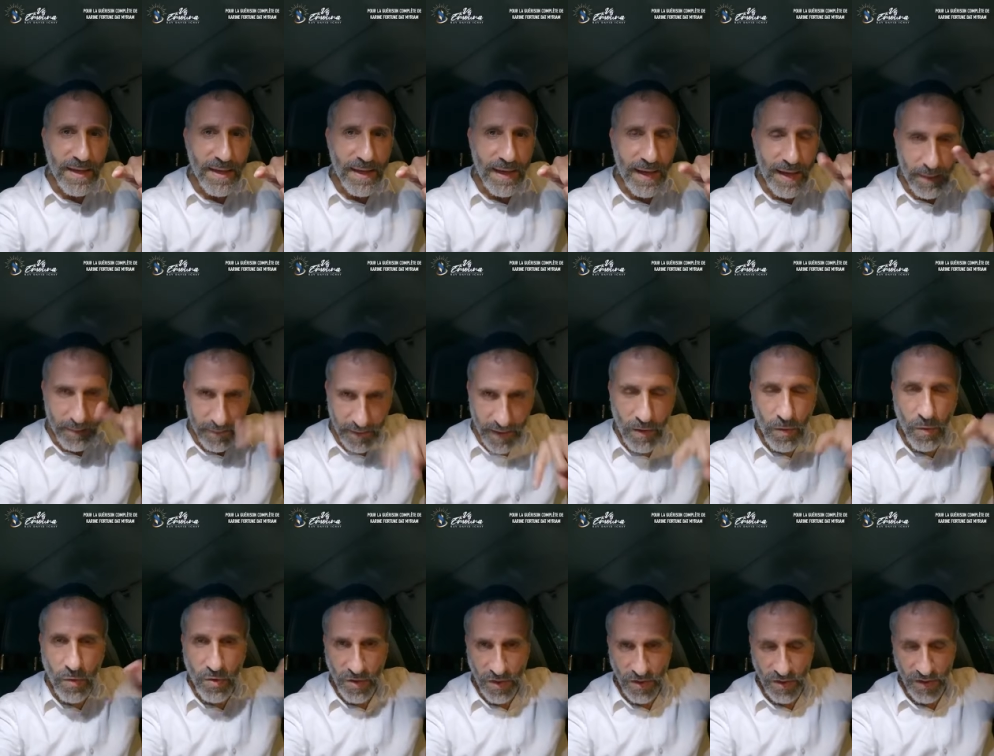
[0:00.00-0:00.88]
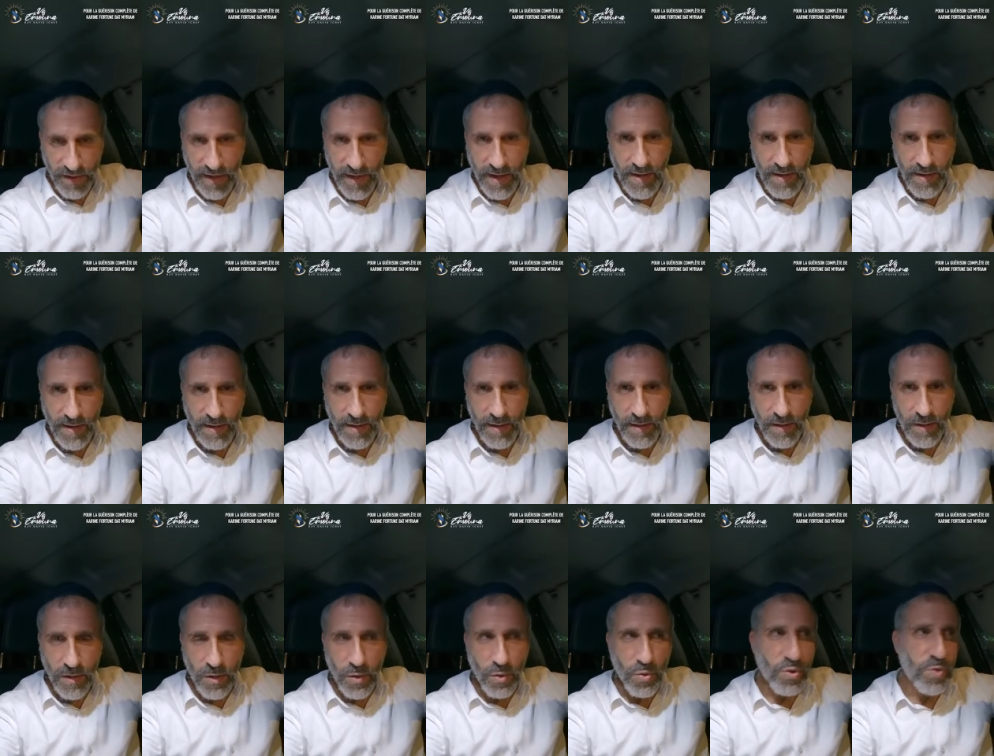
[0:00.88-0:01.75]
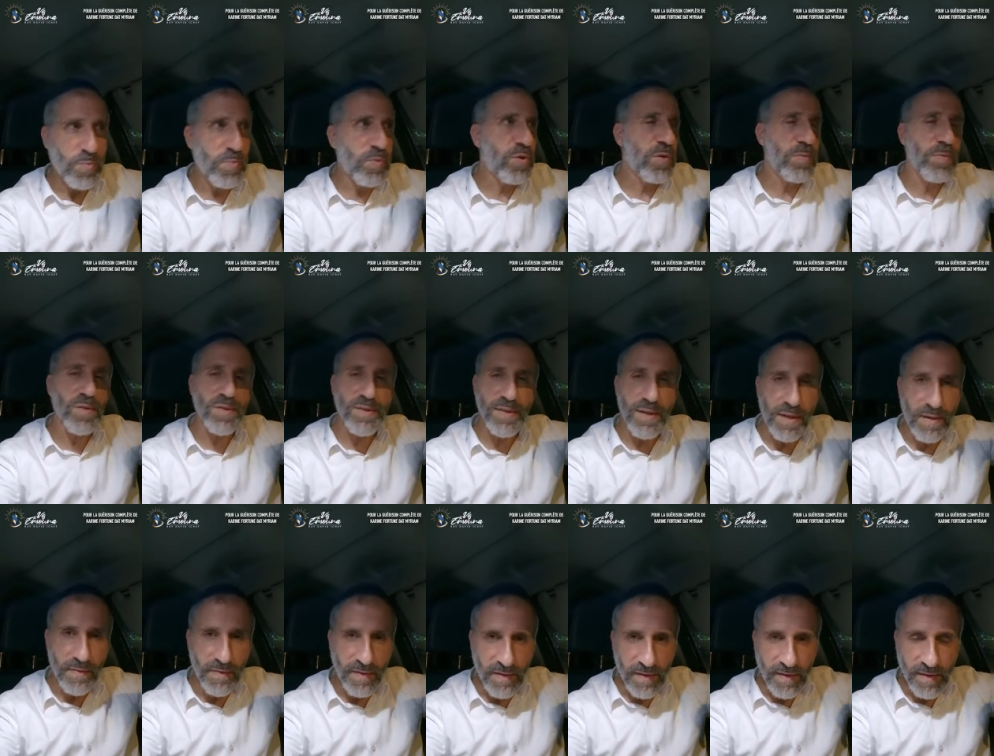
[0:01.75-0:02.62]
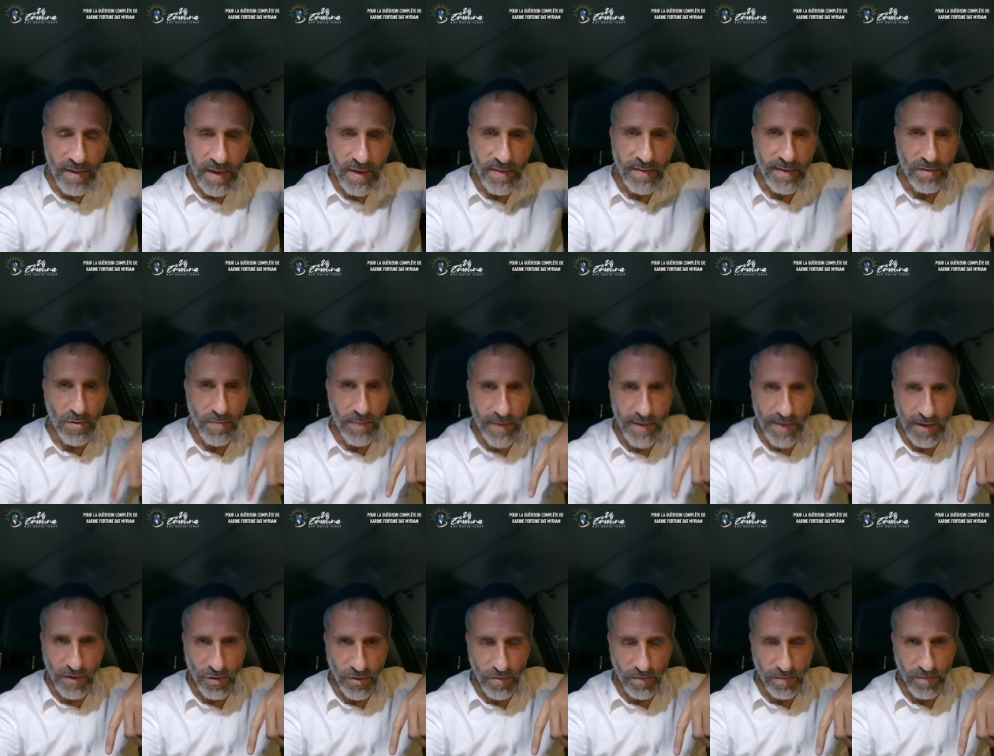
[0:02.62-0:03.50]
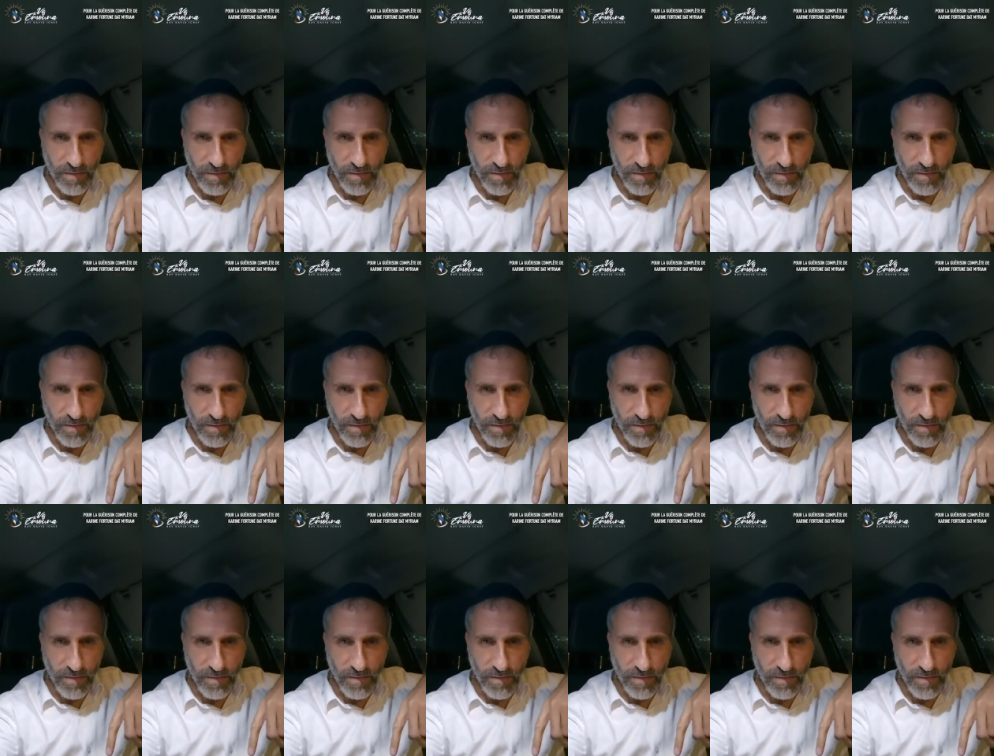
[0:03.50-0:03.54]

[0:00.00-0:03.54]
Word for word: Après Rosh tu peux commencer à aller visiter les salles de mariage.